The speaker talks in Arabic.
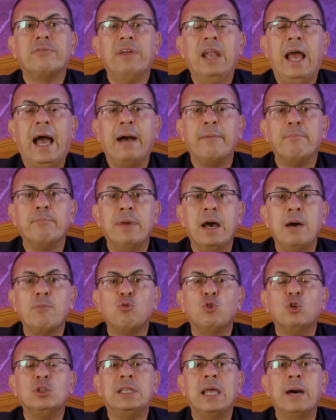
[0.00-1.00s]
في
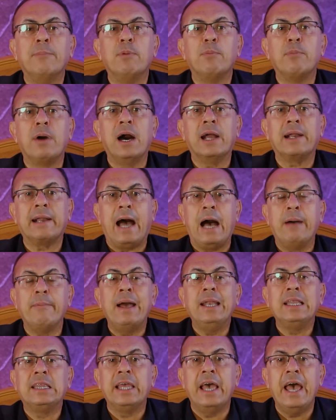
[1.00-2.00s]
الحمام والدم مغرق
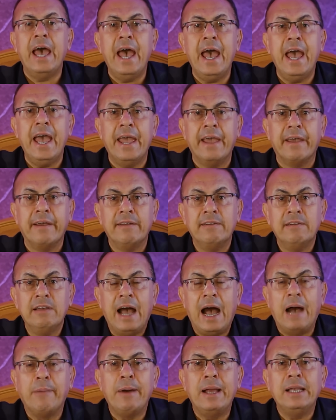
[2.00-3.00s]
عملت ايه؟
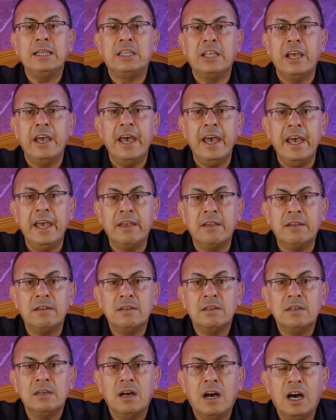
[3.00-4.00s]
عملت ايه؟
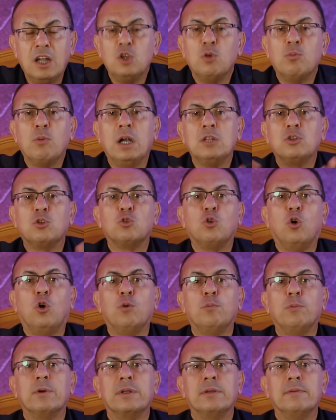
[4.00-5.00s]
قال لهم غلطه
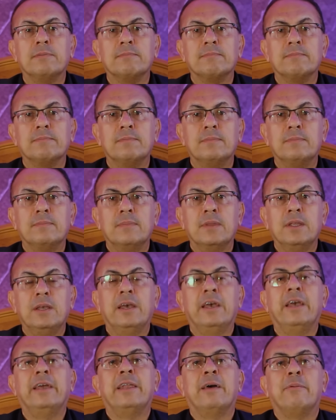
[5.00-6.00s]
عمري
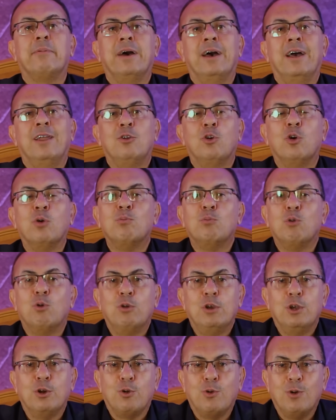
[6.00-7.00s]
هنا بقى الام
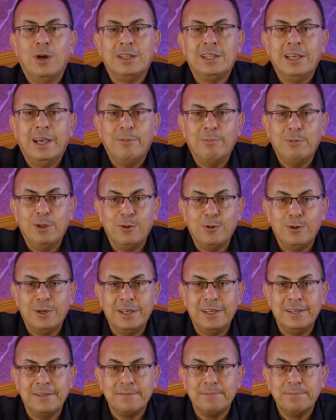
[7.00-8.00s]
والاخوات يعملوا
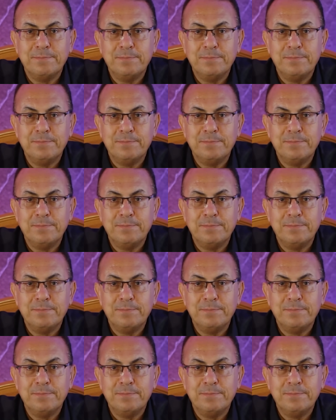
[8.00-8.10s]
ايه؟